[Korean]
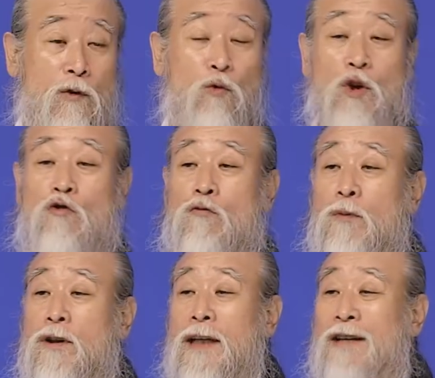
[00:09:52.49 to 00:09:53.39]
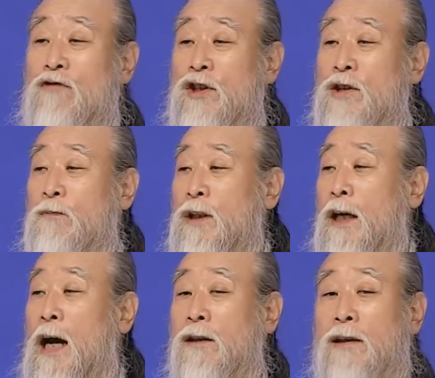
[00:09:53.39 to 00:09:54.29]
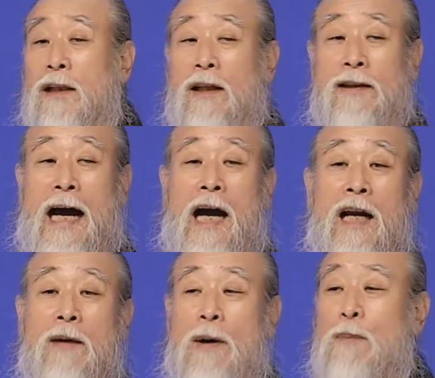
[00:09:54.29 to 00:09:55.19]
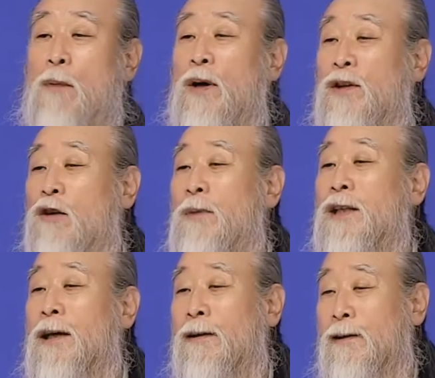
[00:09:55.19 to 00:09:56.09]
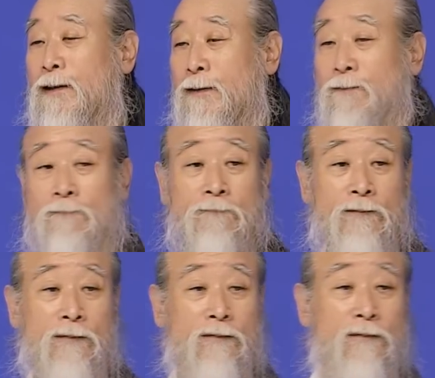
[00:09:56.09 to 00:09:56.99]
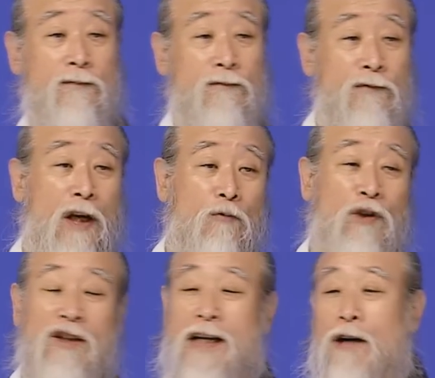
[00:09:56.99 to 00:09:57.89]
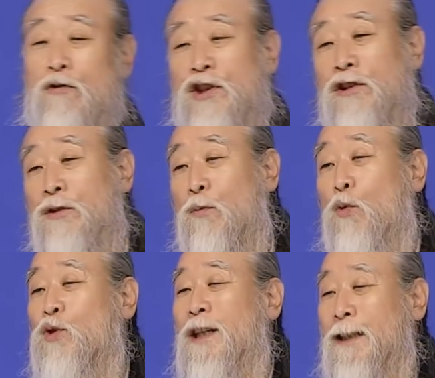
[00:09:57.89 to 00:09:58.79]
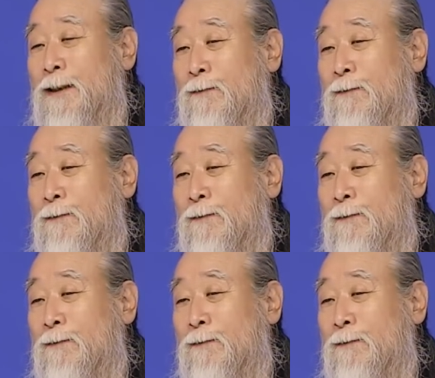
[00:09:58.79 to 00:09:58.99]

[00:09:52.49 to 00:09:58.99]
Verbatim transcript: 우리 국민들 나중에 전부 다 가들한테 당할까봐 벌벌 떨며 살아야 돼. 왜? 우리는 칼로 찌를지 모르잖아.